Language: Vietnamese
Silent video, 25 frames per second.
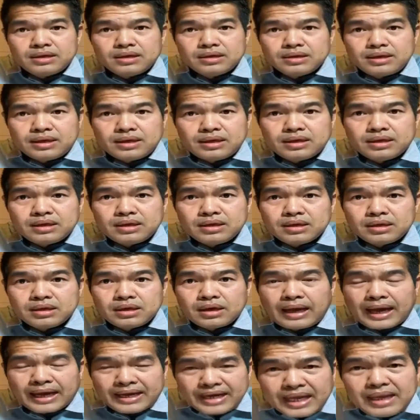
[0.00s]
nè
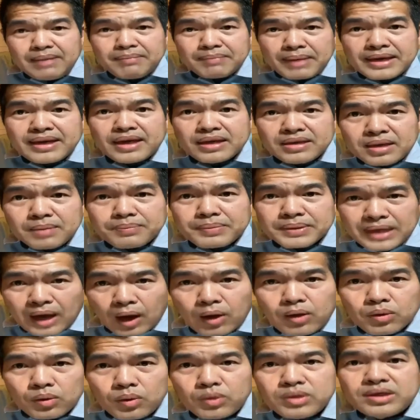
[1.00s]
hai ấy ban dương bật đảo
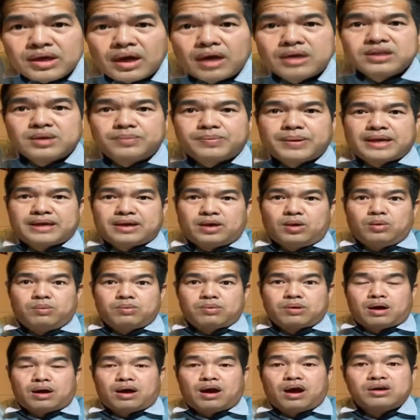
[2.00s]
luôn dương ở chụp bẹt kia ôm
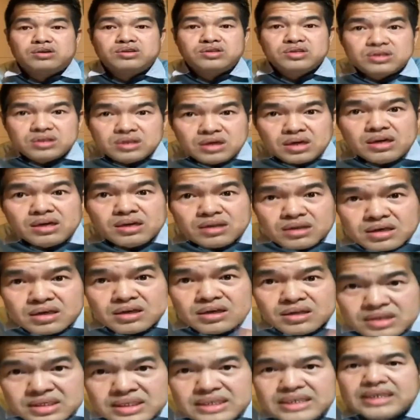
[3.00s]
có hồi dương
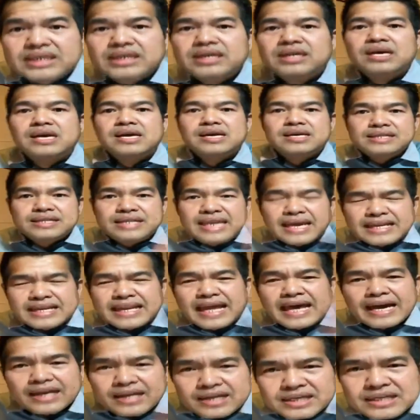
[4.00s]
cứ chia nét
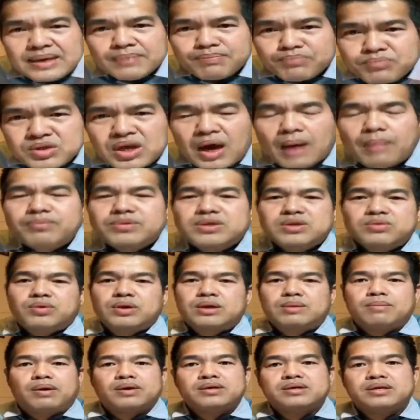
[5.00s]
là riệp trăm chụp vứt
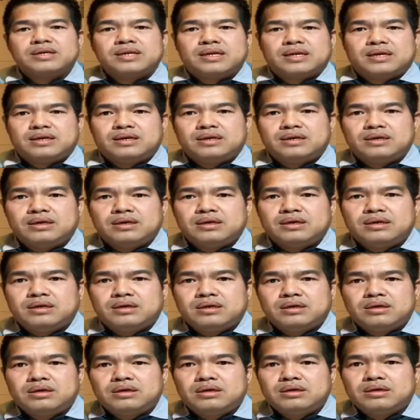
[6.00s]
bao dương này
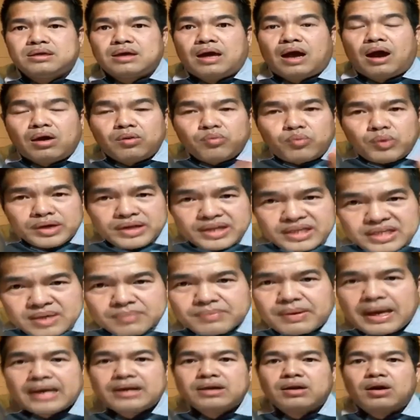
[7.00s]
ao vừa đi chụp
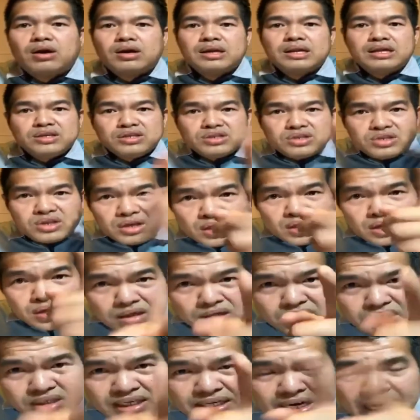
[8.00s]
hàng ọt đi dương
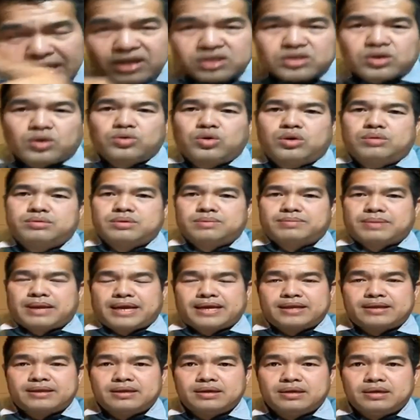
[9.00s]
cứ chỉ nét là trâu rôm chụp
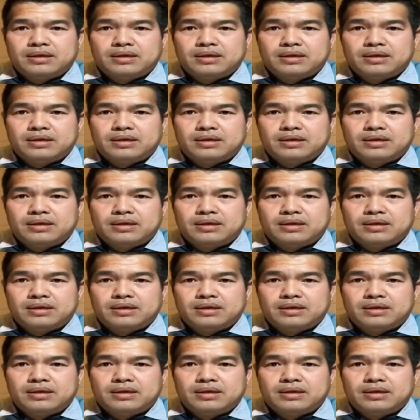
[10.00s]
này